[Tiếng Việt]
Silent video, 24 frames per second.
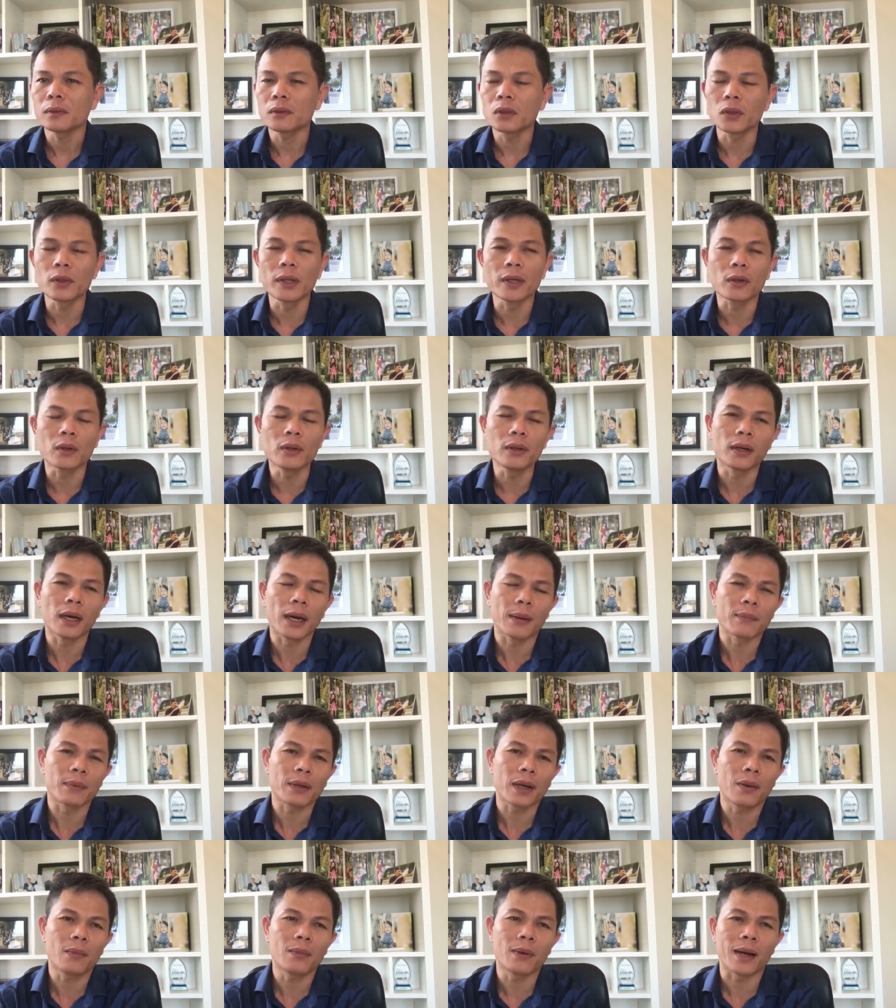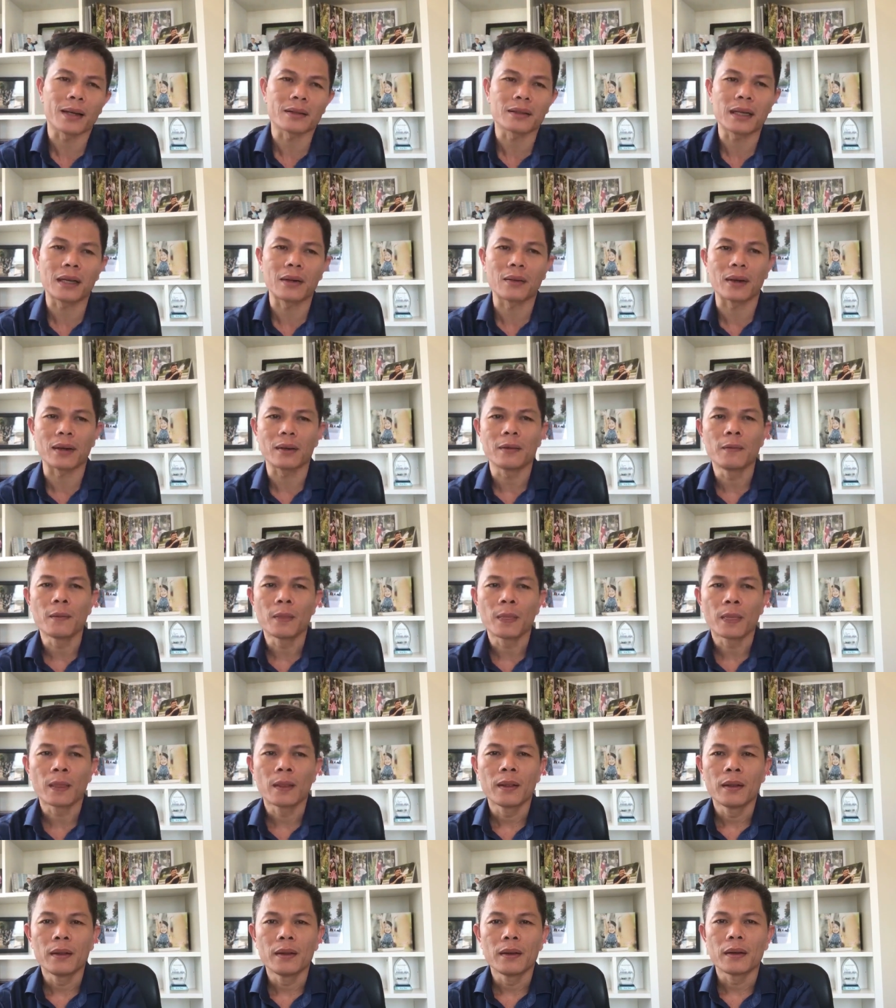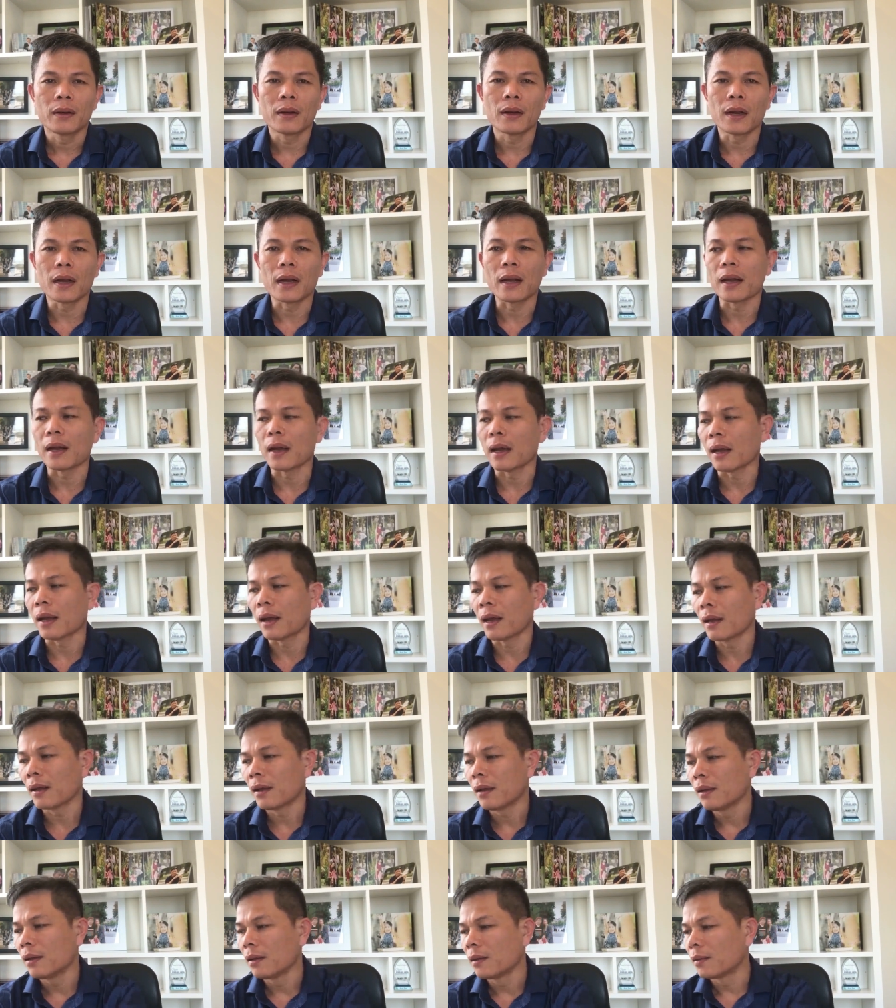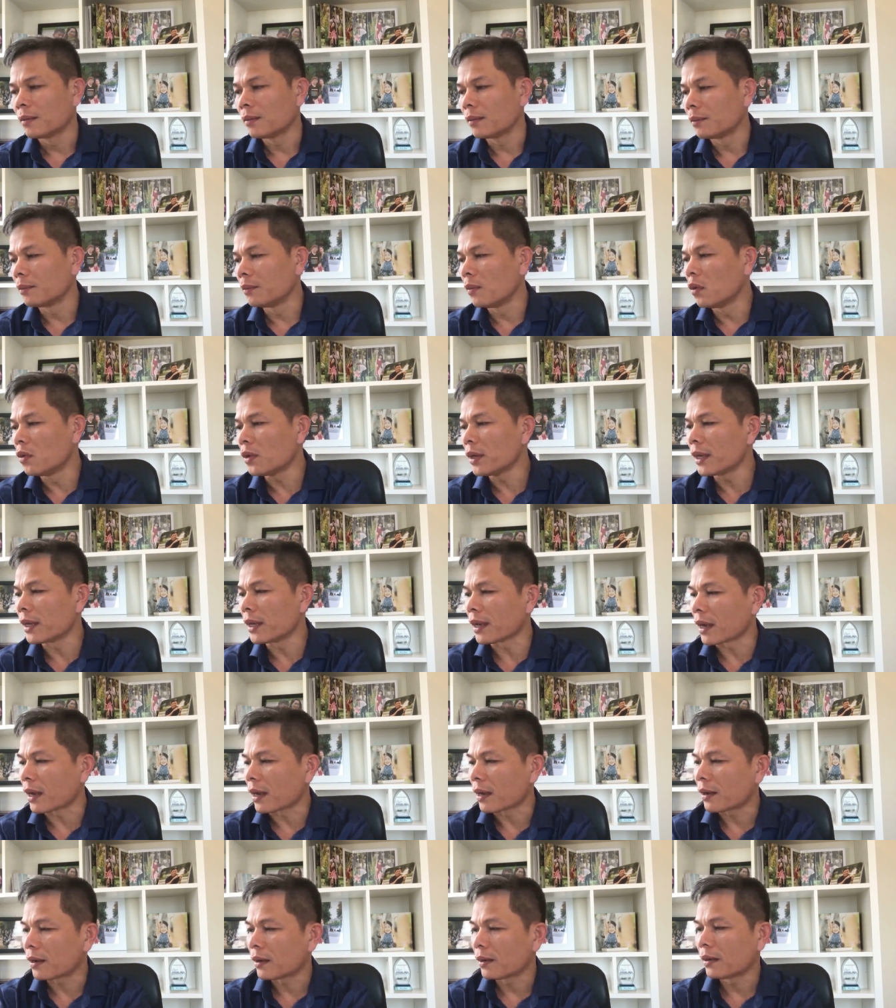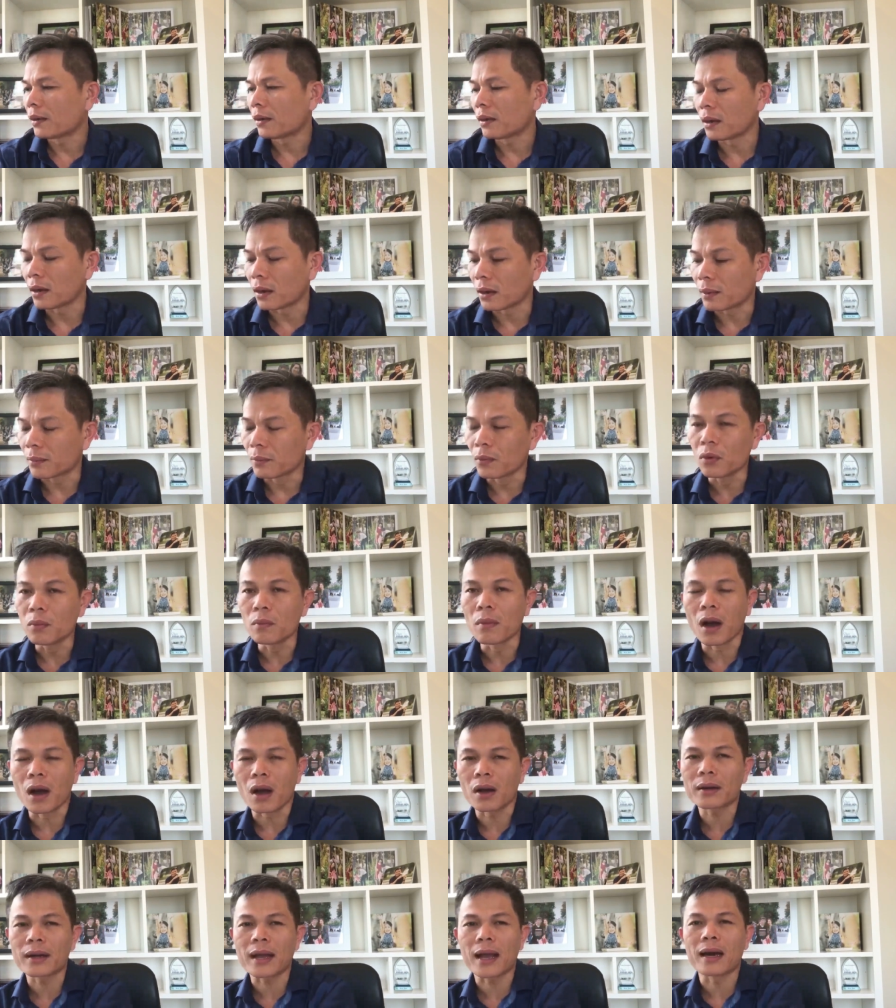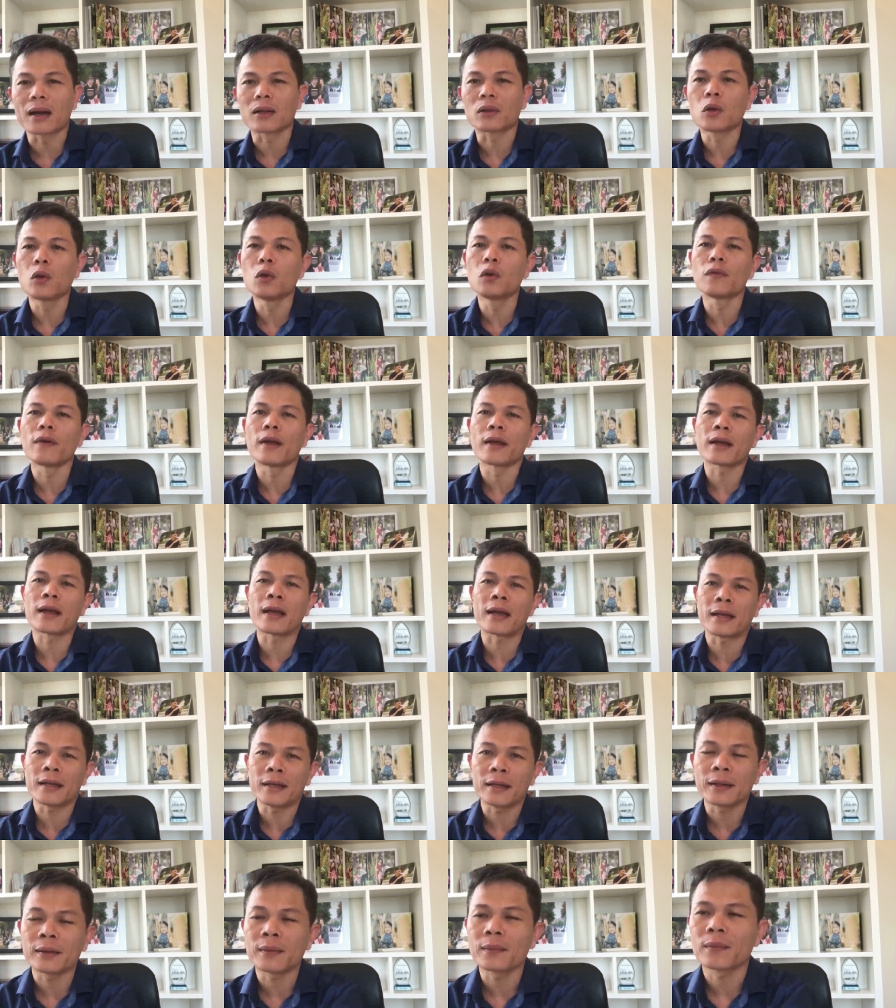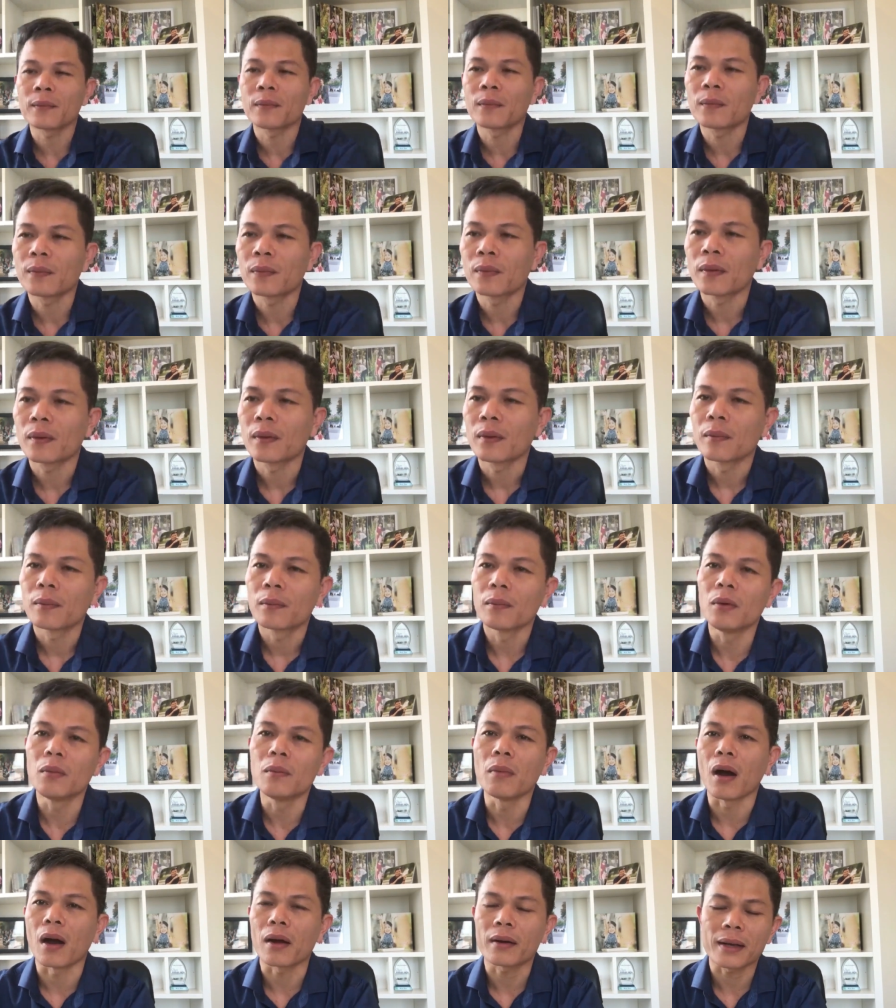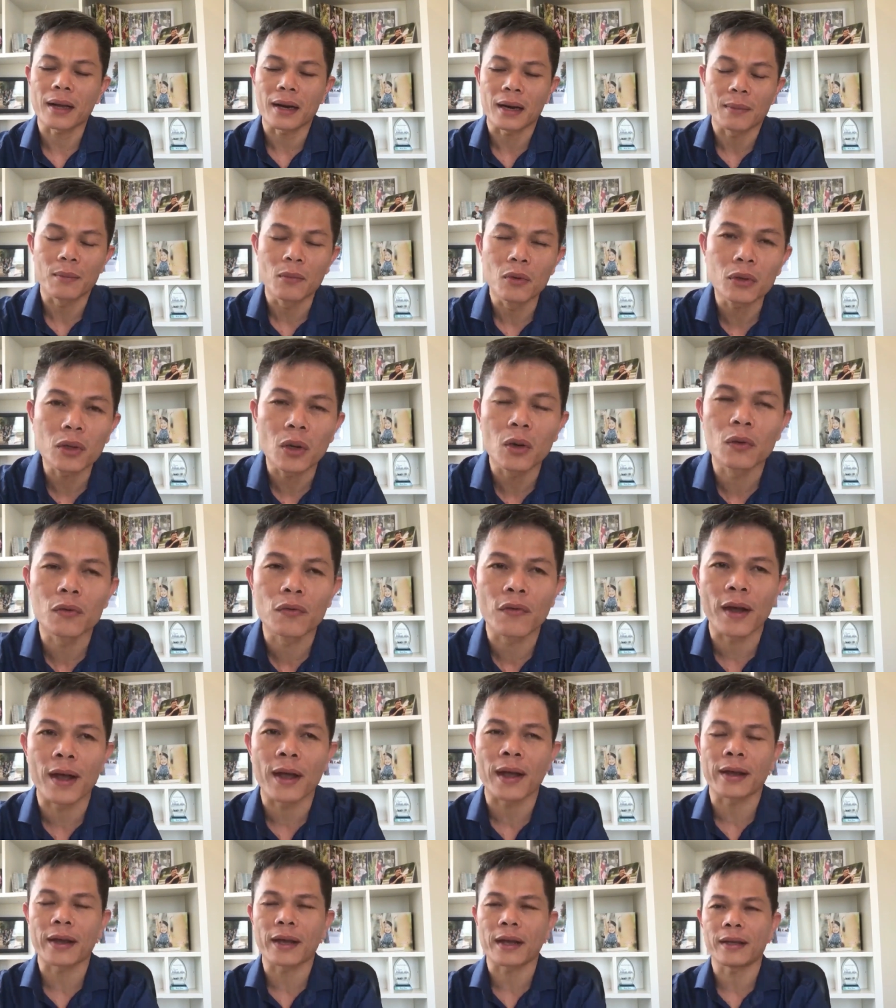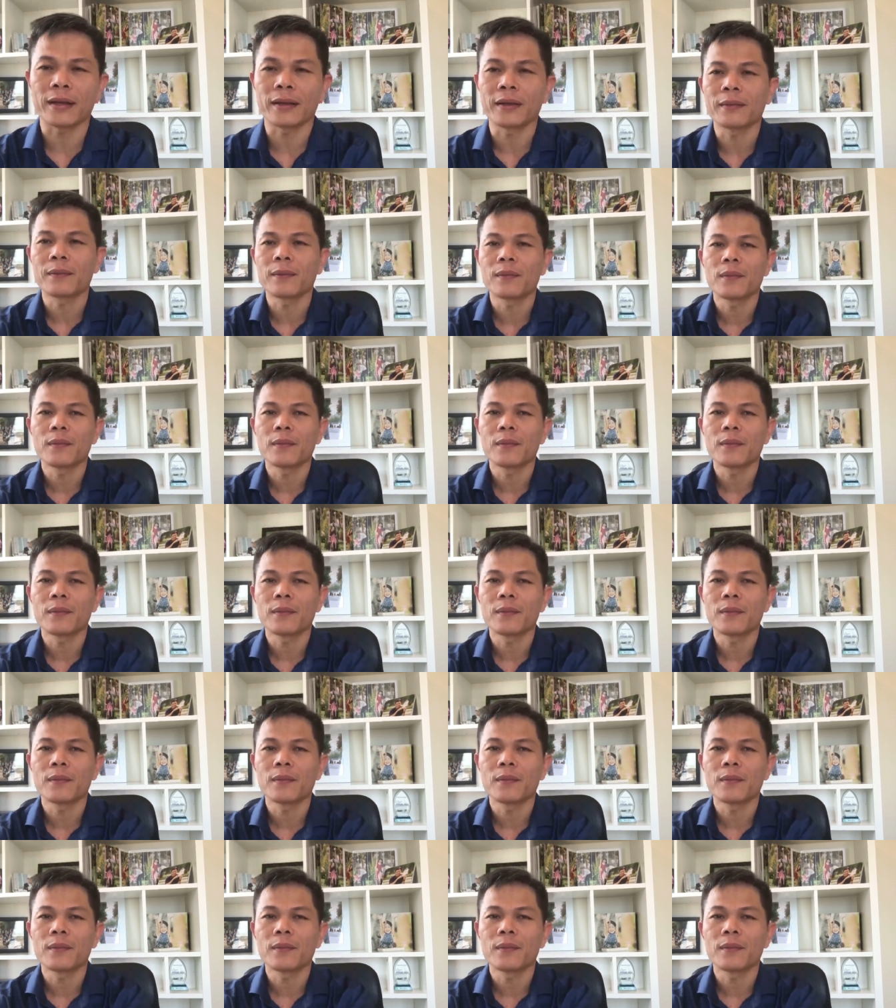tư duy của người làm công là sao là muốn gì à à, muốn bỏ ra là thu về ngay muốn bỏ ra là muốn thu về ngay